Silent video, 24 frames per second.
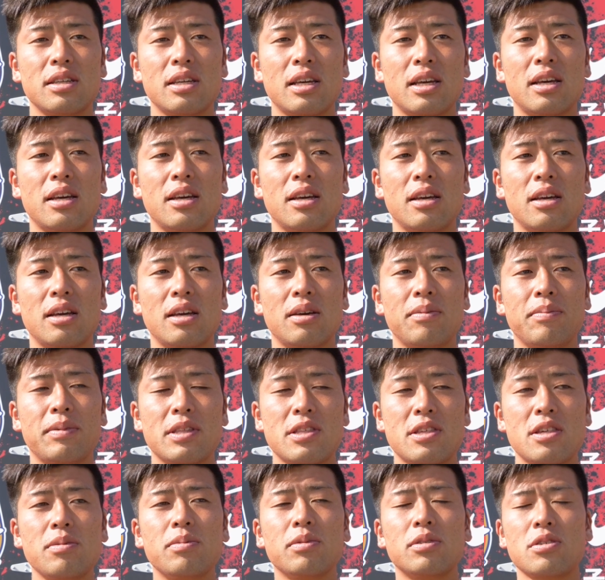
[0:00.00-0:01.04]
えーまあ、
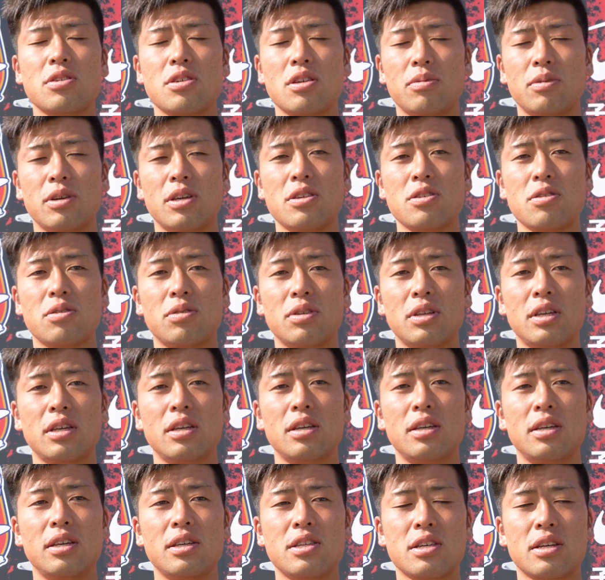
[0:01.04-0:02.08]
チームとしても非常に
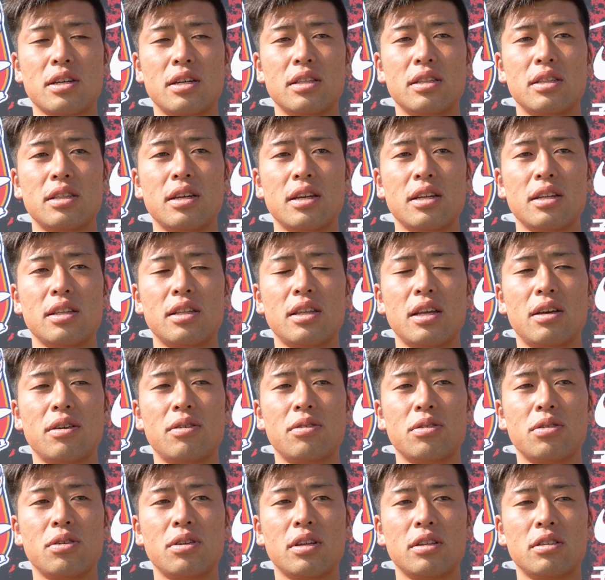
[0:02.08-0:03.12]
いい時間帯に点
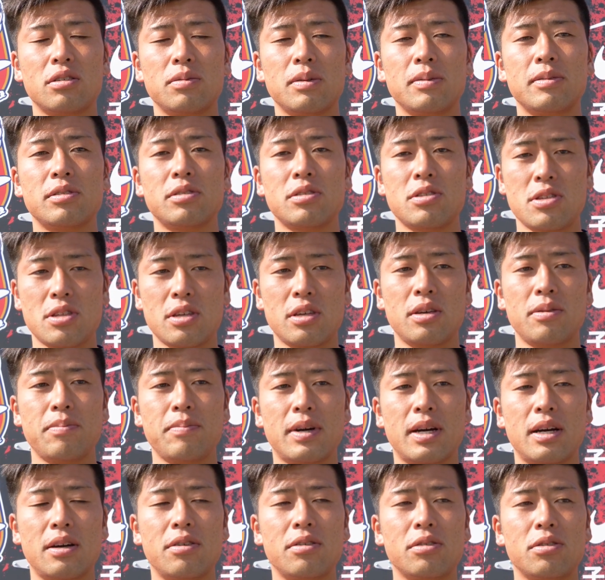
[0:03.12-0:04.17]
を取れたと思いますし、
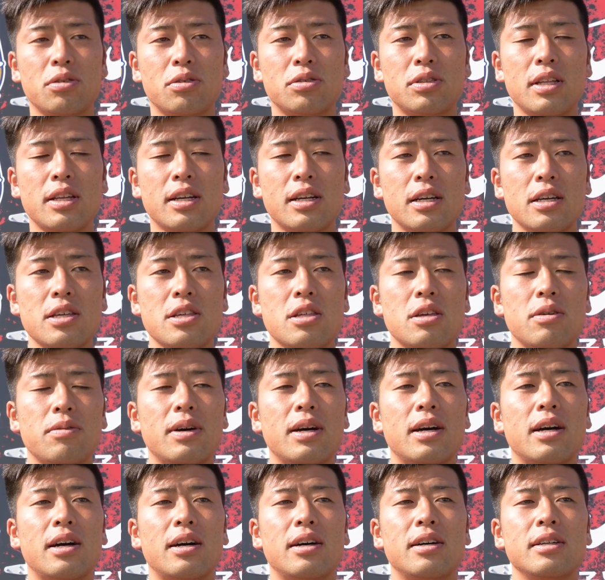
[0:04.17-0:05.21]
まあ、あの得点に関して
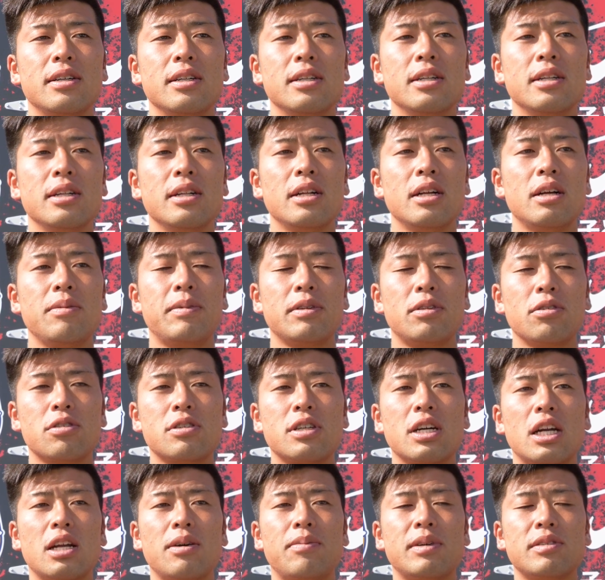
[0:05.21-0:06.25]
は、まあ、
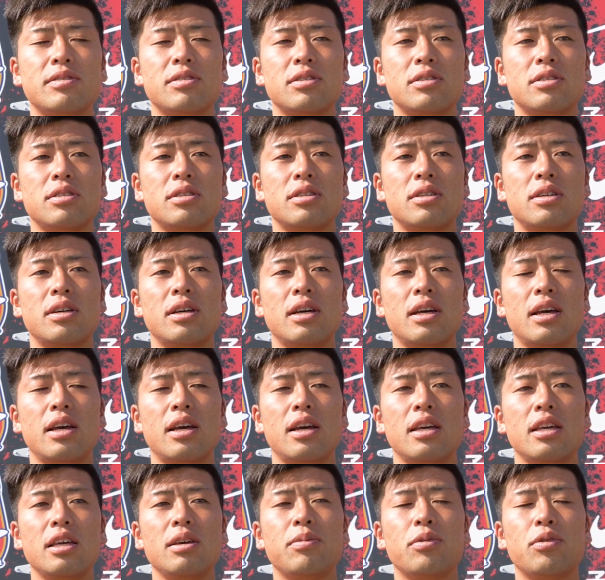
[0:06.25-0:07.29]
からまず、
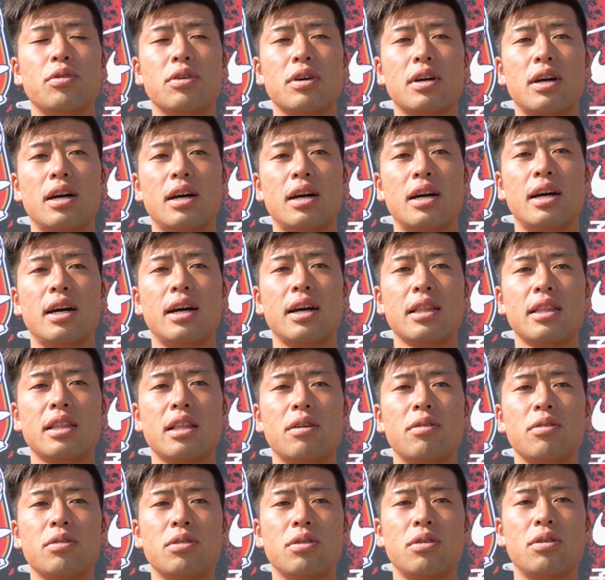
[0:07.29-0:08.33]
えー、いいボールが入っ
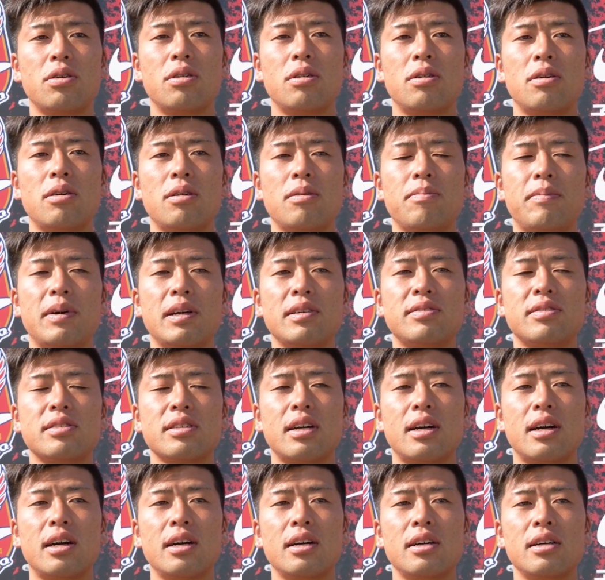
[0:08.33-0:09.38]
たのと、バイス
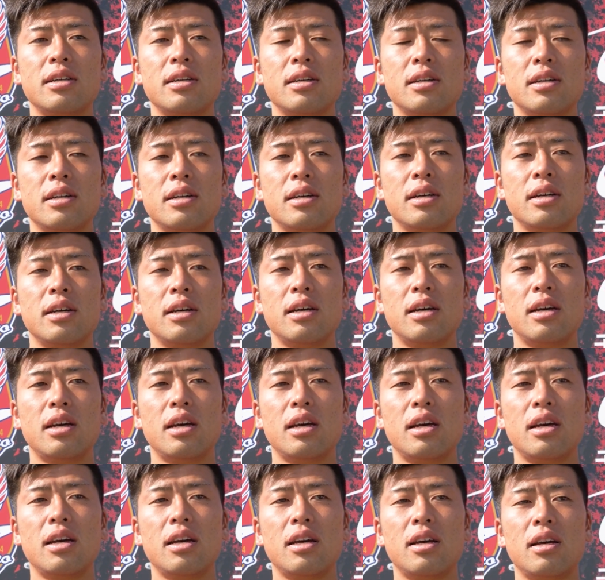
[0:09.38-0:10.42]
が、
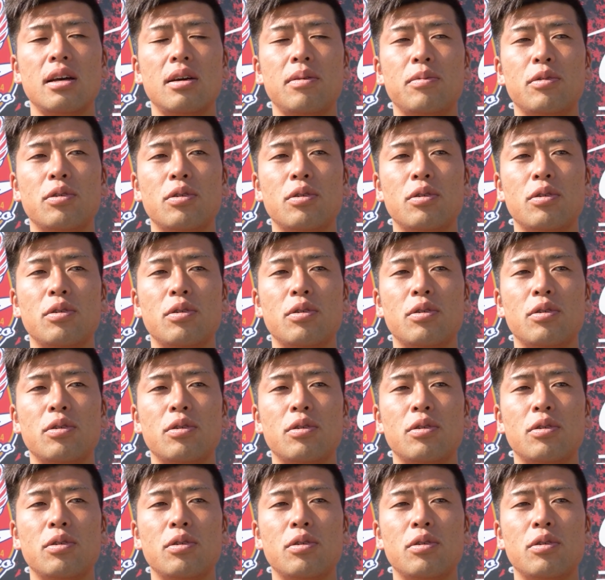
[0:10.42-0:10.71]
えー、